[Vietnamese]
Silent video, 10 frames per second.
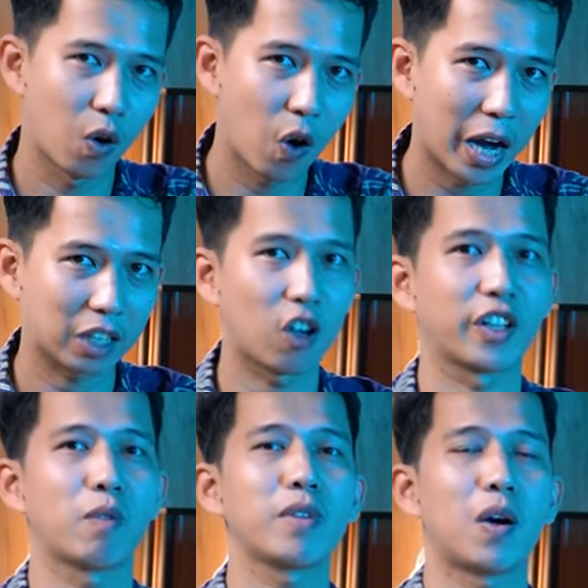hoàn
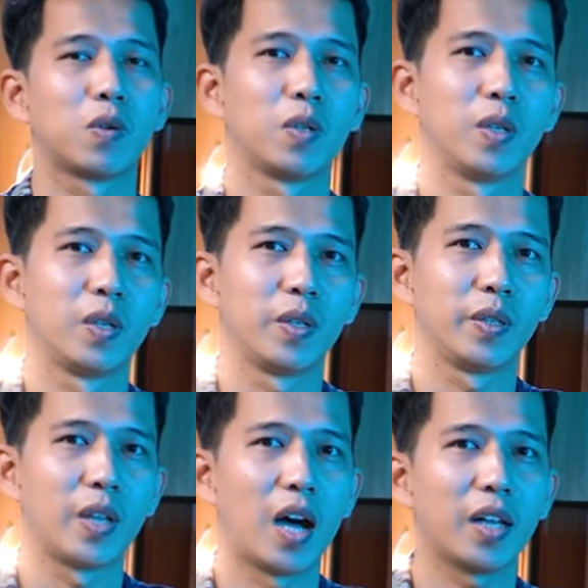toàn giống nhau
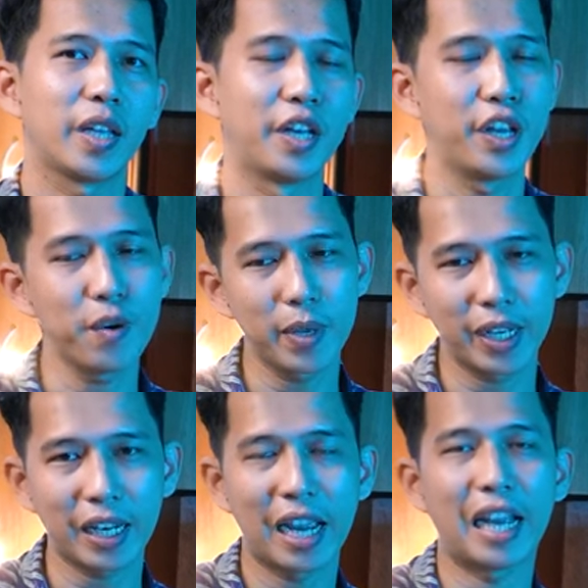đó thì nếu mà
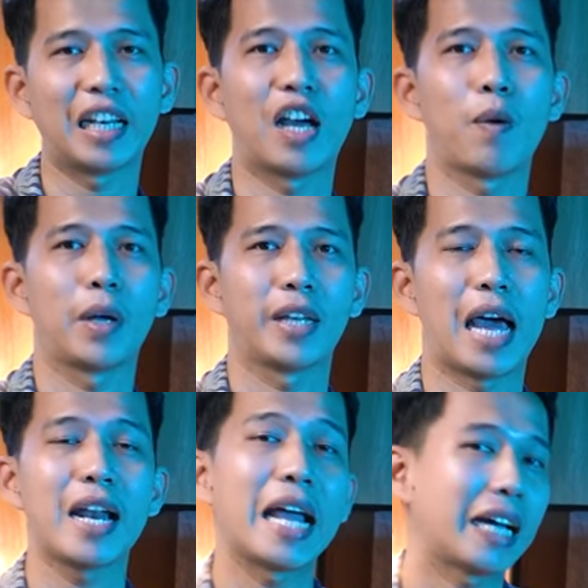những khách hàng nào mà
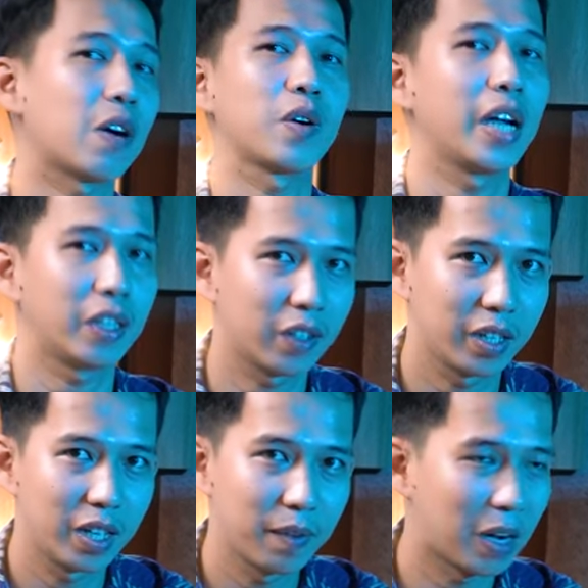đã đang karaoke thôi
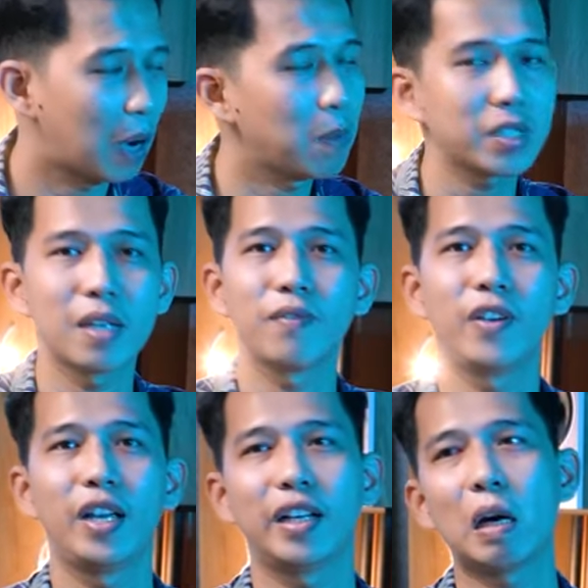mà không có xem
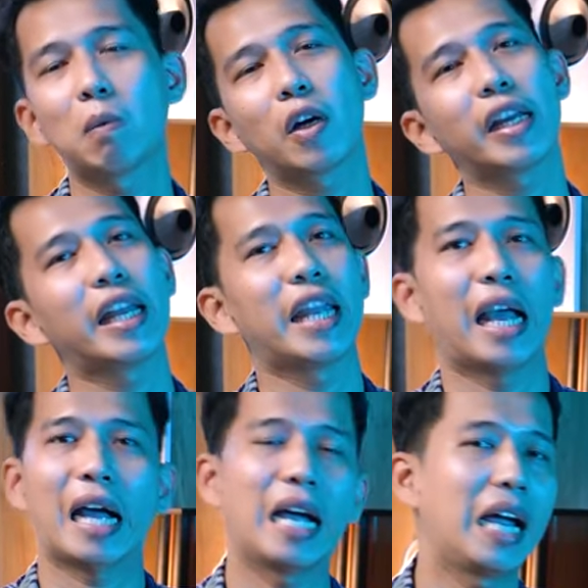phim không có nghe
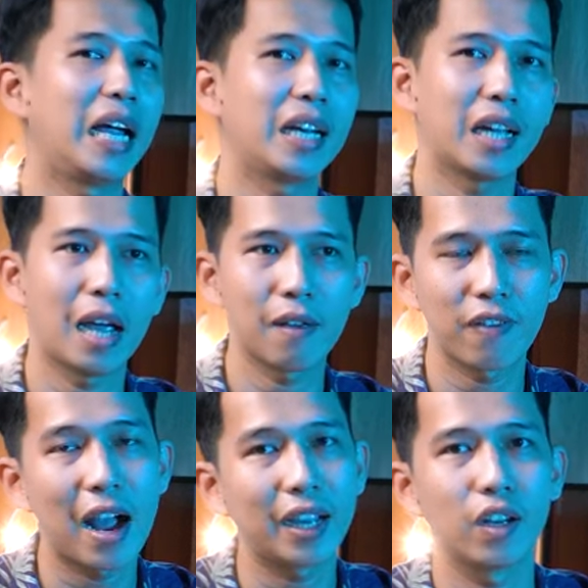nhạc hay en hay
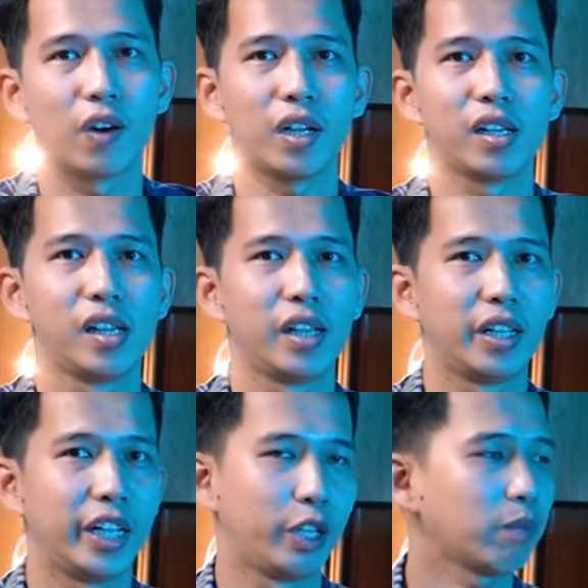file đồ á
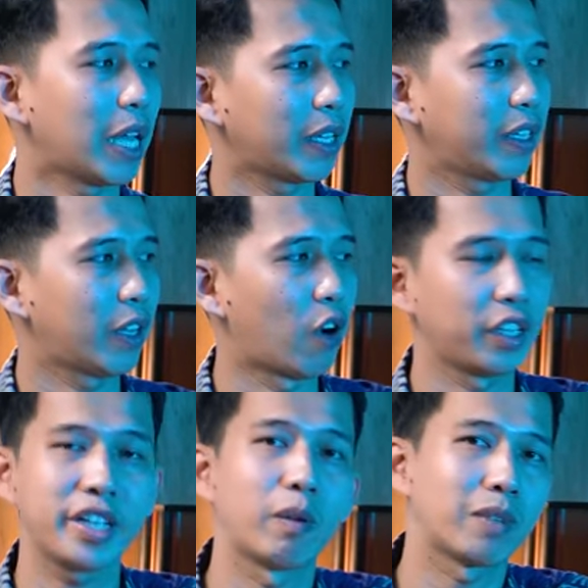thì chúng ta chọn
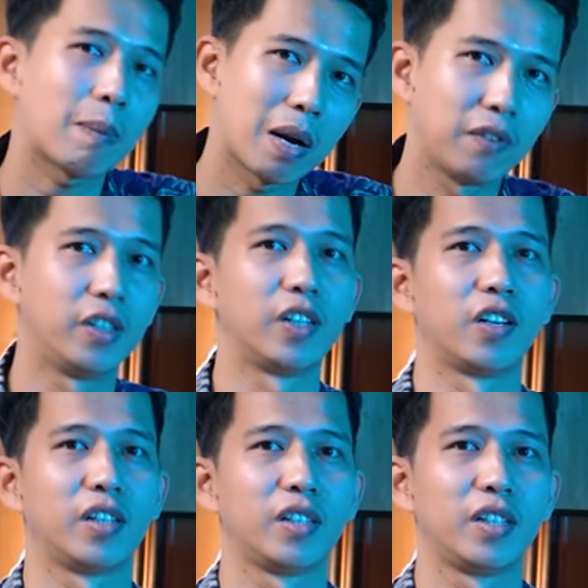những giọng thấp là vừa rồi